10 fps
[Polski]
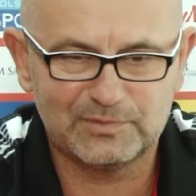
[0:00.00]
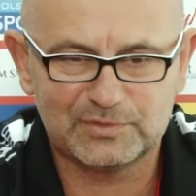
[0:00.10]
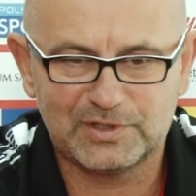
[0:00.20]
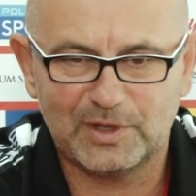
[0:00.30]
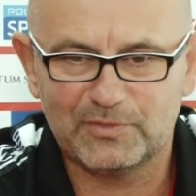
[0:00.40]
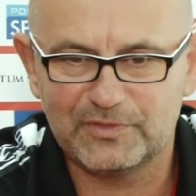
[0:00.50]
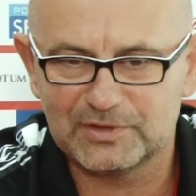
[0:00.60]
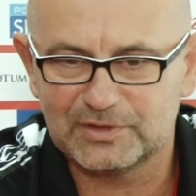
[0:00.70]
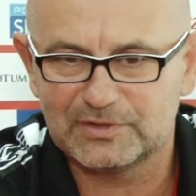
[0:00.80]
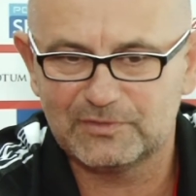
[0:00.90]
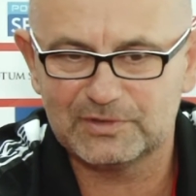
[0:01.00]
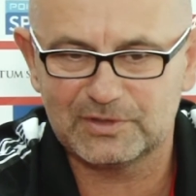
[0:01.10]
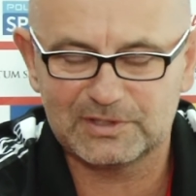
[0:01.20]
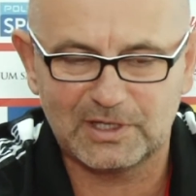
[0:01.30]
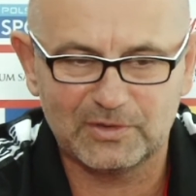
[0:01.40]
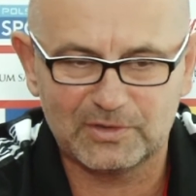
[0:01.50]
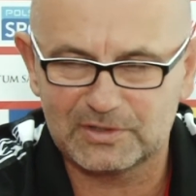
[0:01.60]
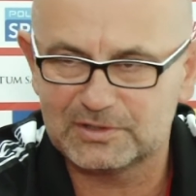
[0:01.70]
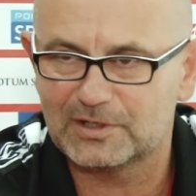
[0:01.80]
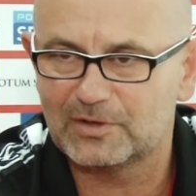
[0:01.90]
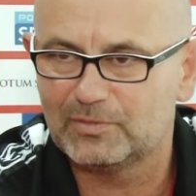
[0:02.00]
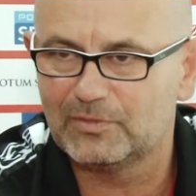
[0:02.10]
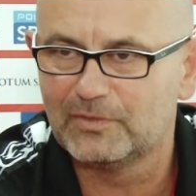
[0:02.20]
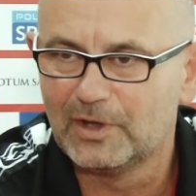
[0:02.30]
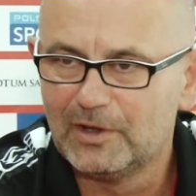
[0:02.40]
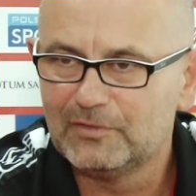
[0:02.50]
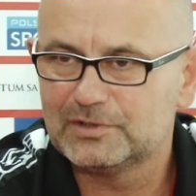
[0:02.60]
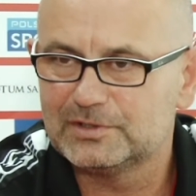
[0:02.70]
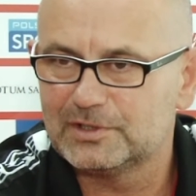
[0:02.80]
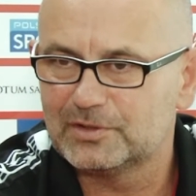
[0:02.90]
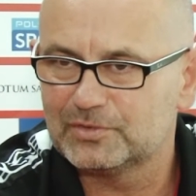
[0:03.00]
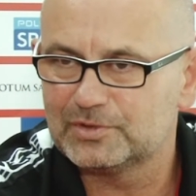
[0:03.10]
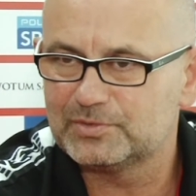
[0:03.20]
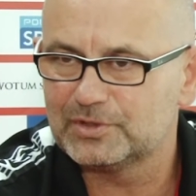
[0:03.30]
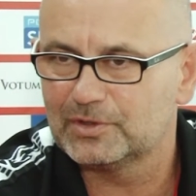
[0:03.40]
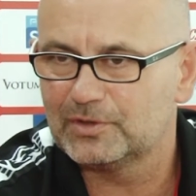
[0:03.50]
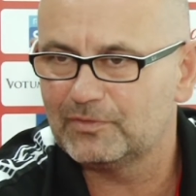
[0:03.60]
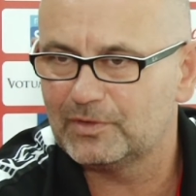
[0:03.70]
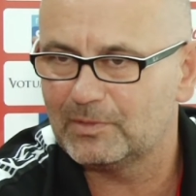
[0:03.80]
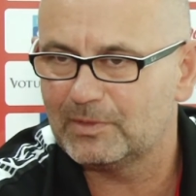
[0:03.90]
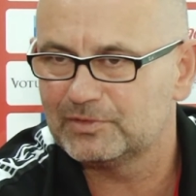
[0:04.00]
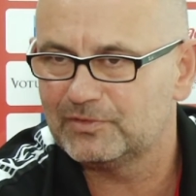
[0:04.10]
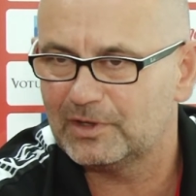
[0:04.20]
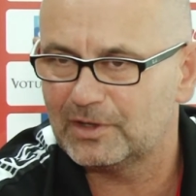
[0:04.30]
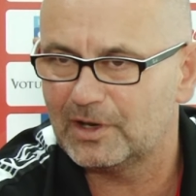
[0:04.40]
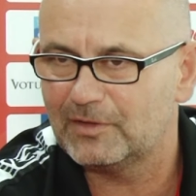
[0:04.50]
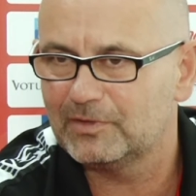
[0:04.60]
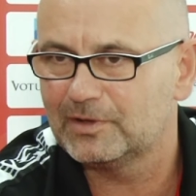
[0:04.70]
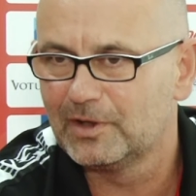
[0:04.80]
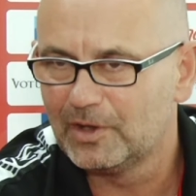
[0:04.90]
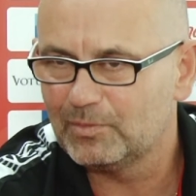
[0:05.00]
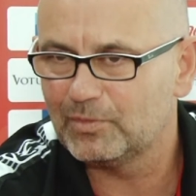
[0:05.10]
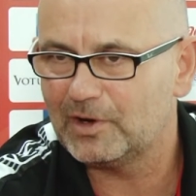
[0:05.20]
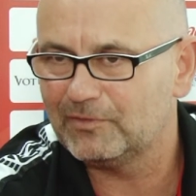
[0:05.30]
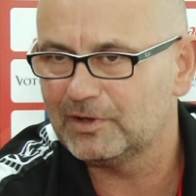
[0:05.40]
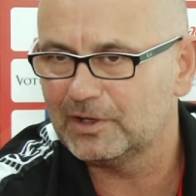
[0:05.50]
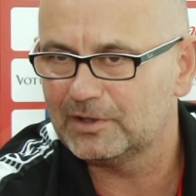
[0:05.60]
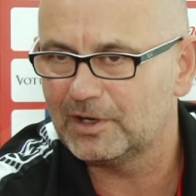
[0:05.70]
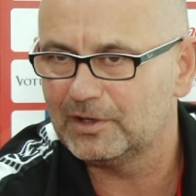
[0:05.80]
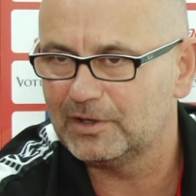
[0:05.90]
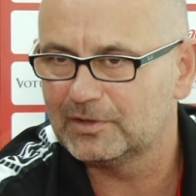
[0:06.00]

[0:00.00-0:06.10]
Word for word: już nie mówiąc oczywiście o całej otoczce klubów, wszyscy, którzy przygotowują nam świetnie nawet murawę na trening.